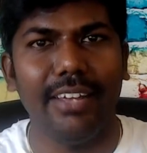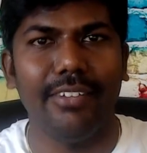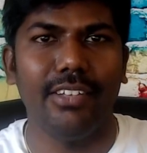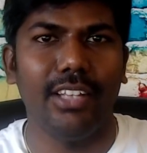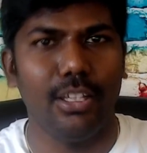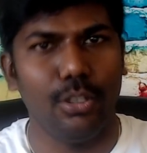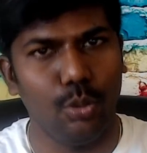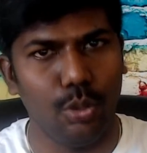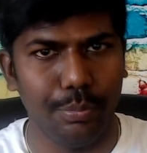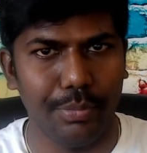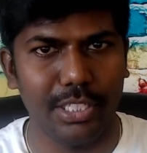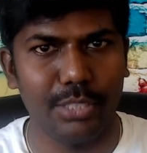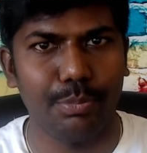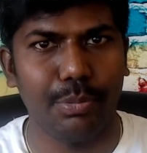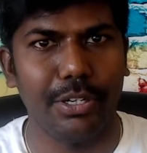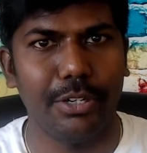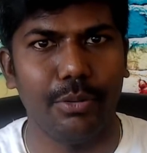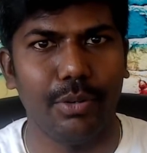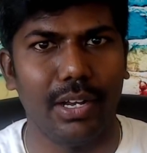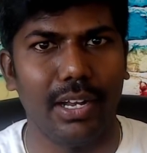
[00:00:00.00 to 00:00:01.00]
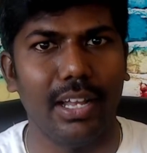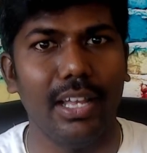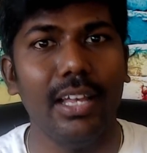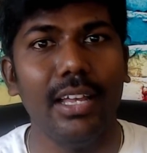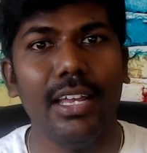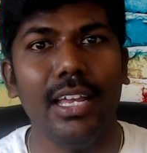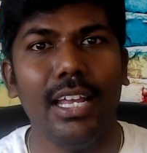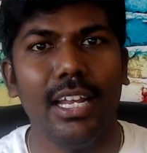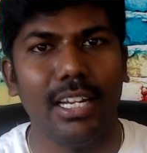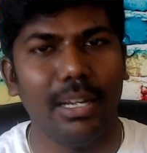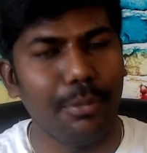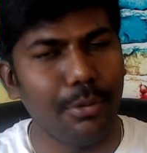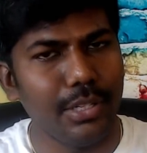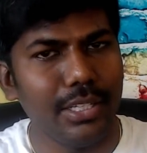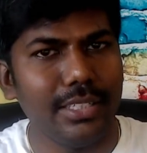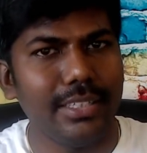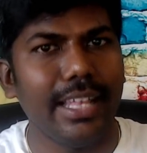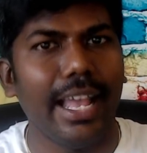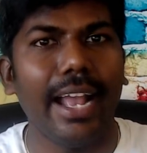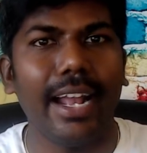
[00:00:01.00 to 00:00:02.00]
வந்து அது கூட மிக்ஸ் பண்ணிவிடுவாங்க நம்ம
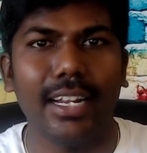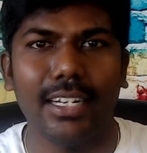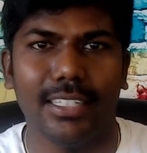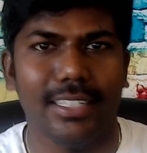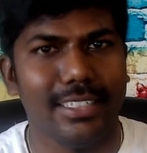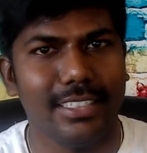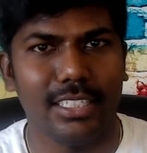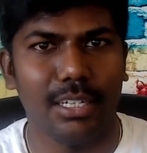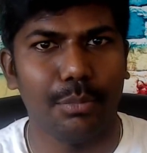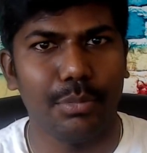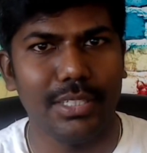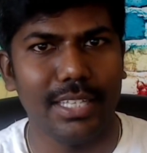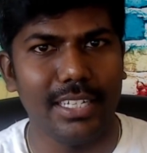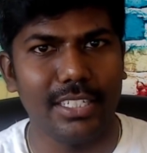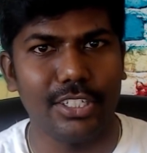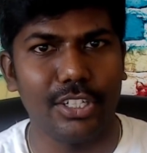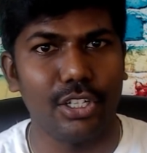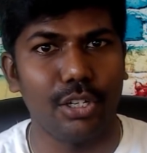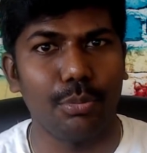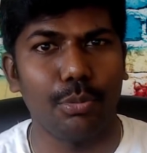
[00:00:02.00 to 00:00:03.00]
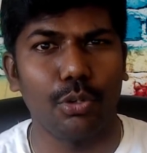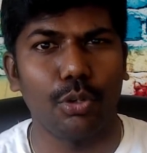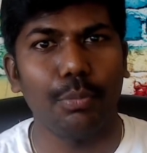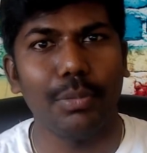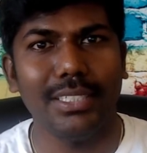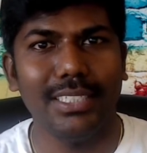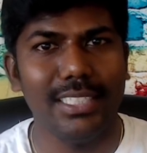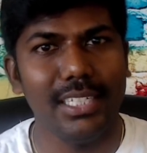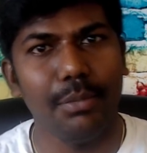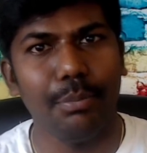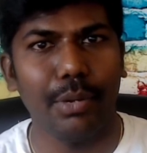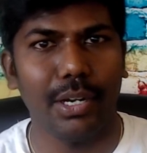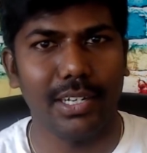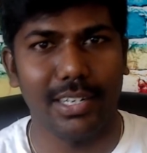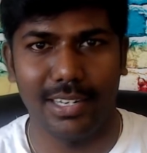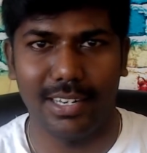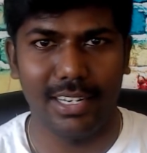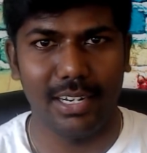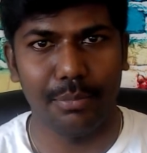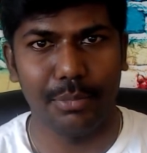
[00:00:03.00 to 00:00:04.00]
வந்து தேங்காய் எண்ணெய் நினச்சி நம்ம தேய்ச்சிக்கிட்டு இருப்போம் ரொம்ப சீப்பான
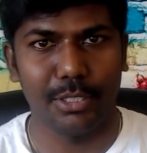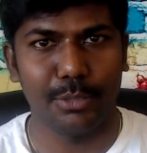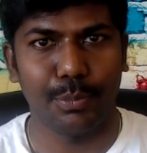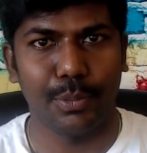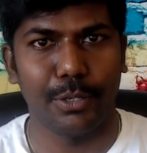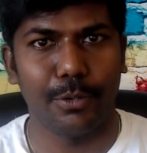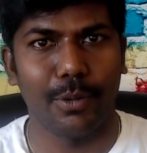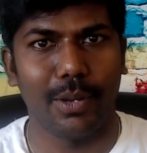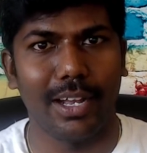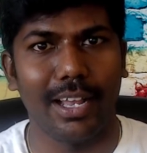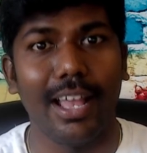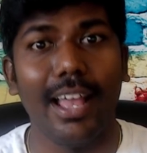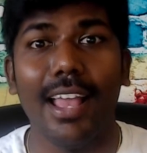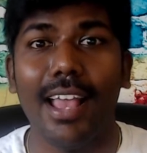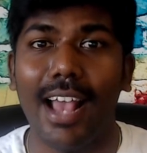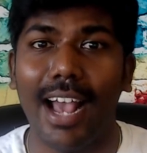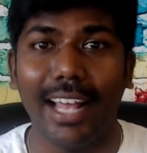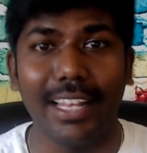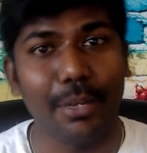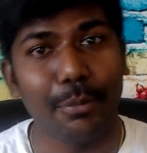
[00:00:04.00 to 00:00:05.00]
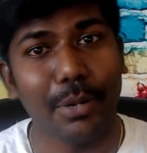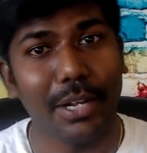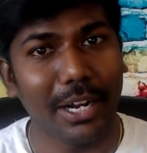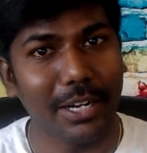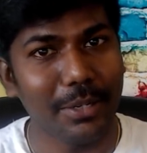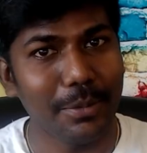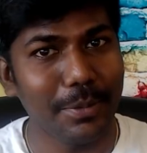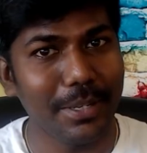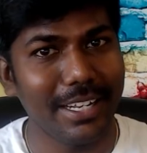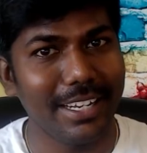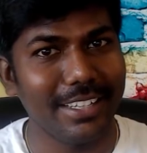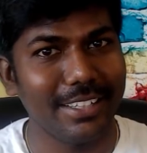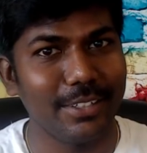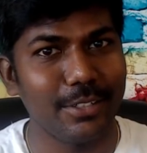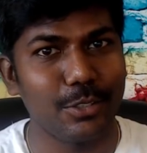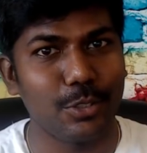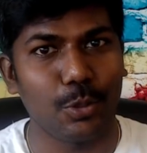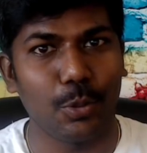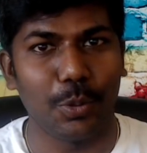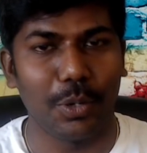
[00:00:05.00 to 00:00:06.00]
எண்ணெயெல்லாம் மிக்ஸ் பண்ணிடுவாங்க அதை எப்படி
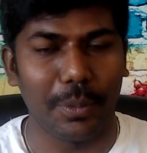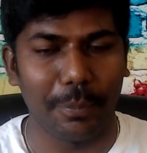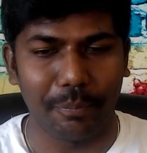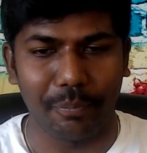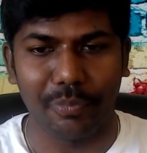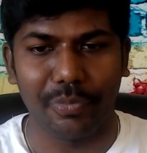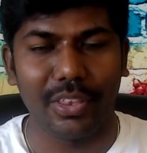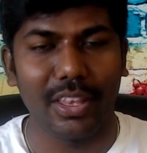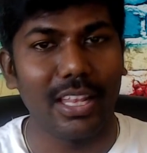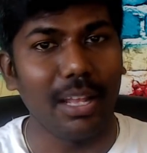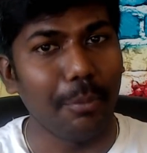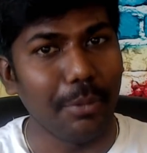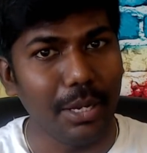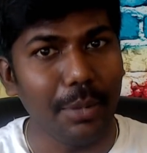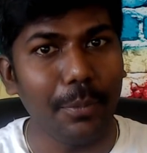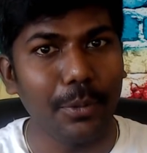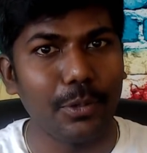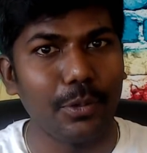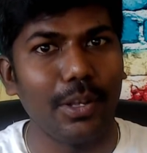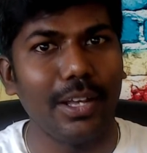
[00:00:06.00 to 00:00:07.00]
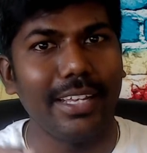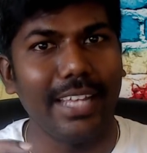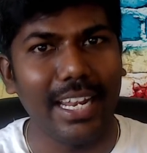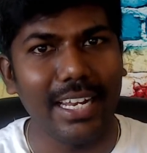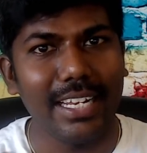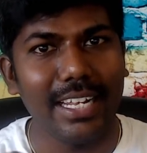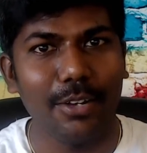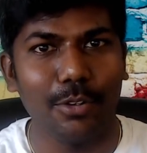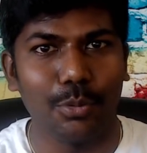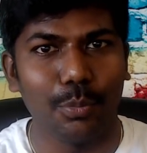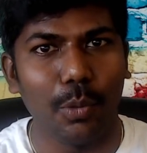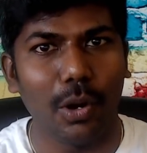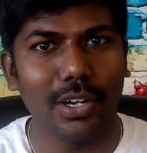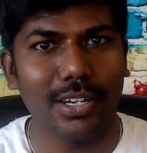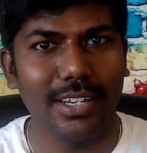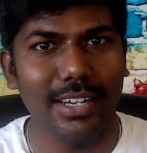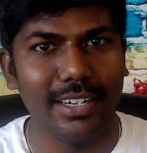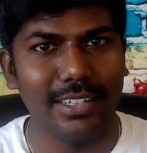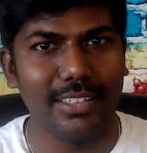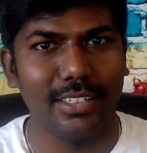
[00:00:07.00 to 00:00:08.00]
கண்டுபிடிக்கிறதுன்னு வச்சுக்கோங்களேன் நம்ம என்ன பண்ணணும்னா எண்ணெய் ஒரு
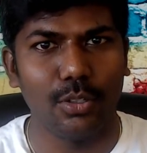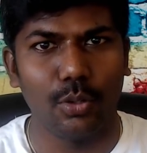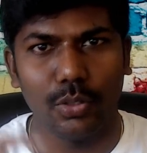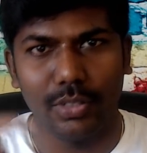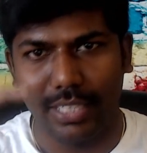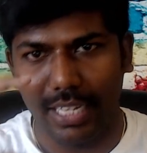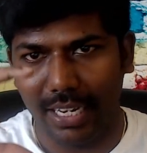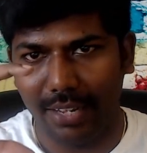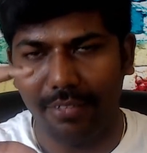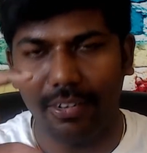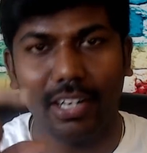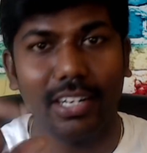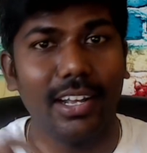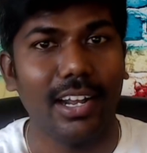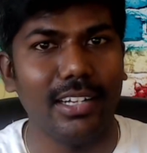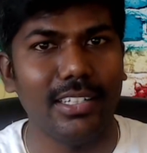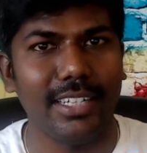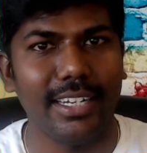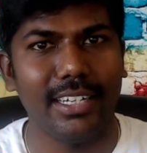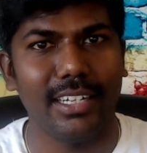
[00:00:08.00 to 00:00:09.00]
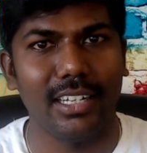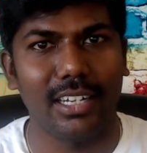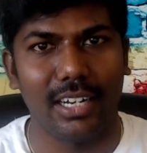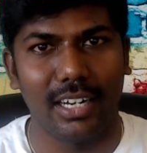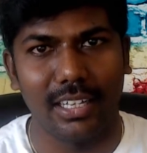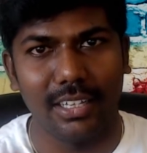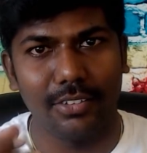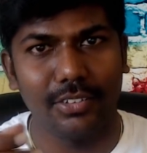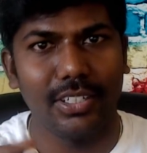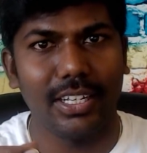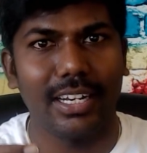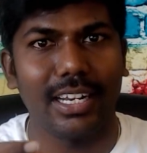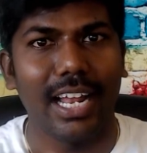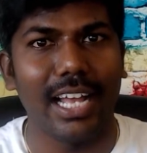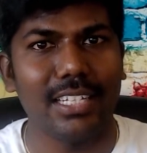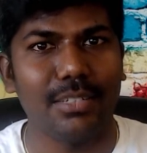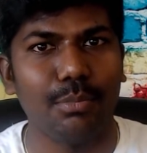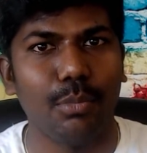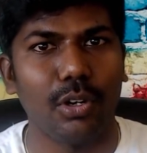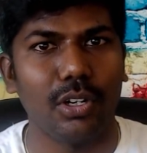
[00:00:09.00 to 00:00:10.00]
பாட்டில் எடுத்துகிட்டு ஒரு தெளிவான கண்டெக்டர் அதாவது வந்து
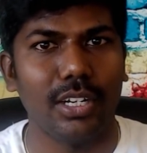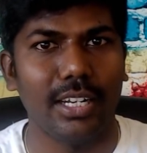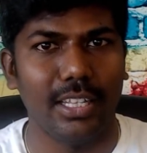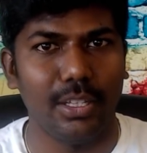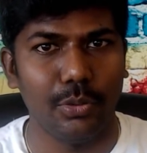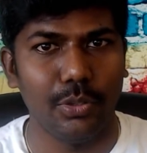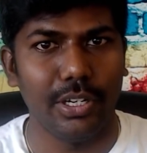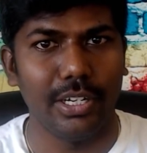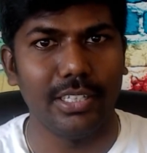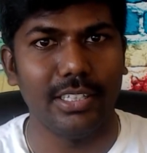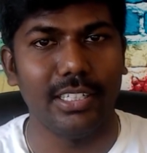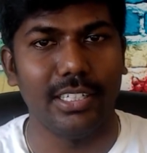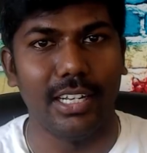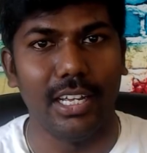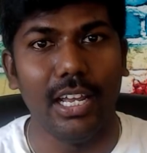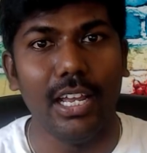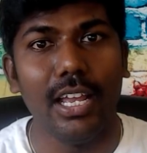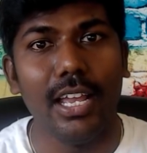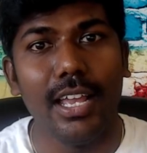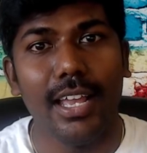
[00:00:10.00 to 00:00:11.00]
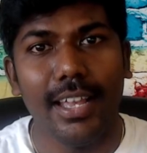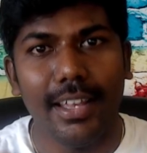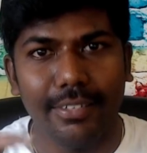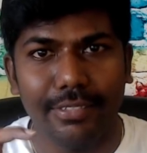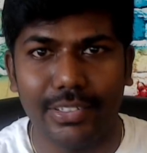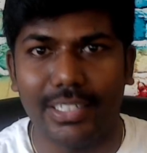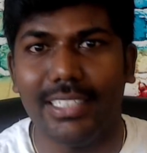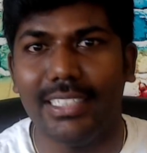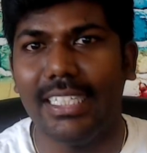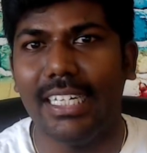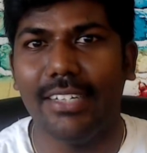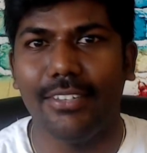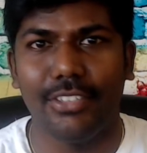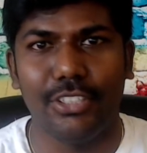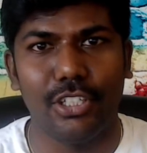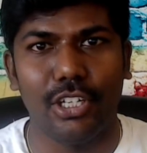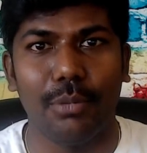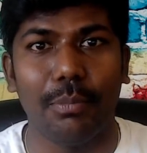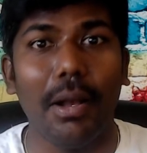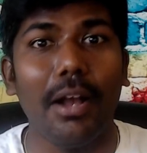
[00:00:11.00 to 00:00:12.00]
கிளாஸ் பாட்டில் ஏதோ ஒன்று எடுத்துகிட்டு ஃப்ரிட்ஜில் வச்சிடணுமா